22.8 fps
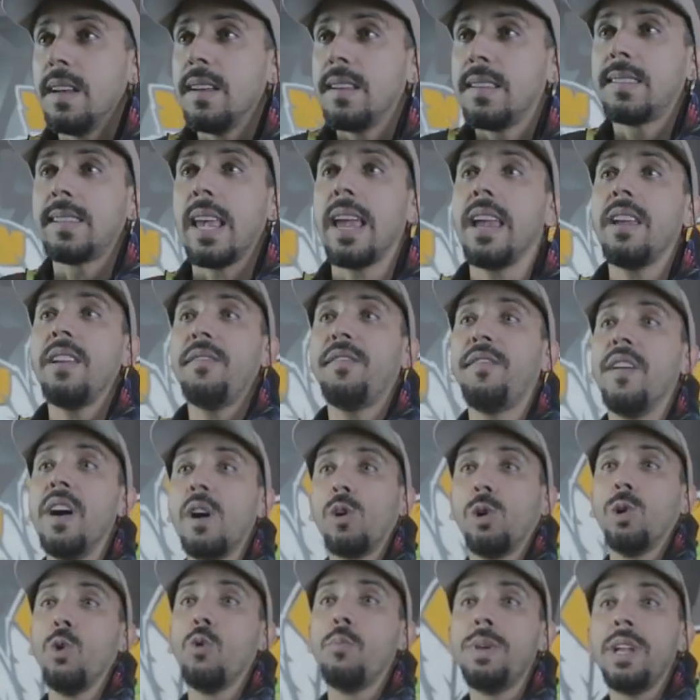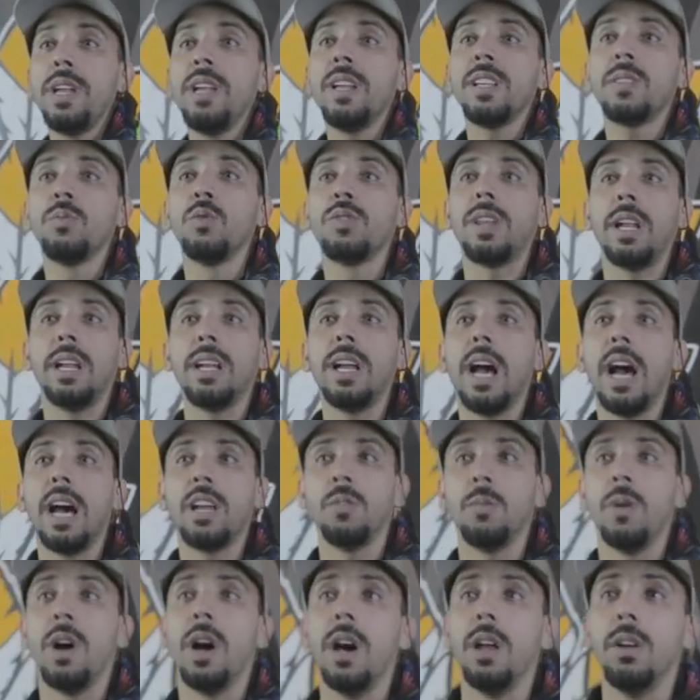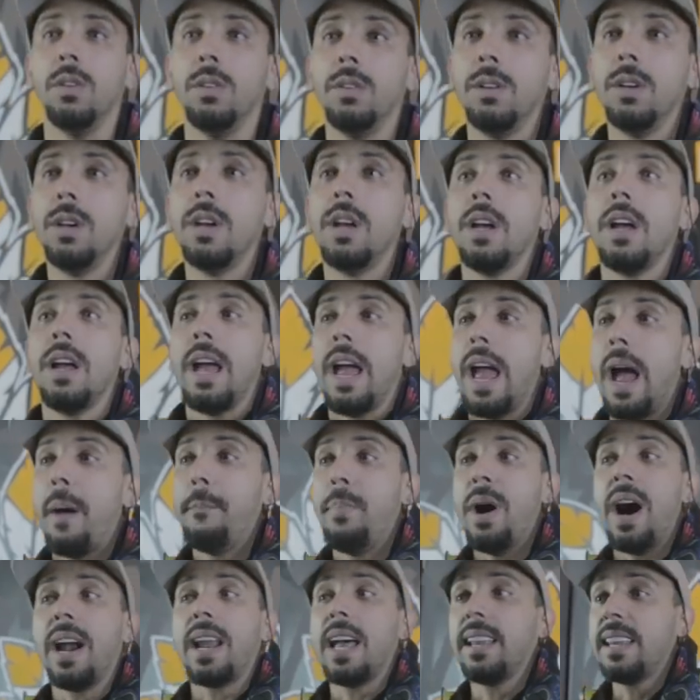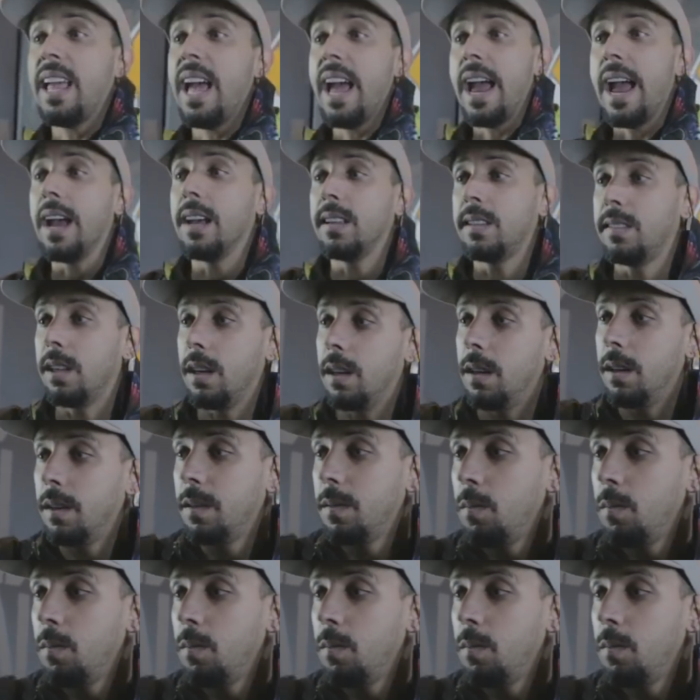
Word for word: sem fã-clubismo, tá ligado, mano? A parada é essa.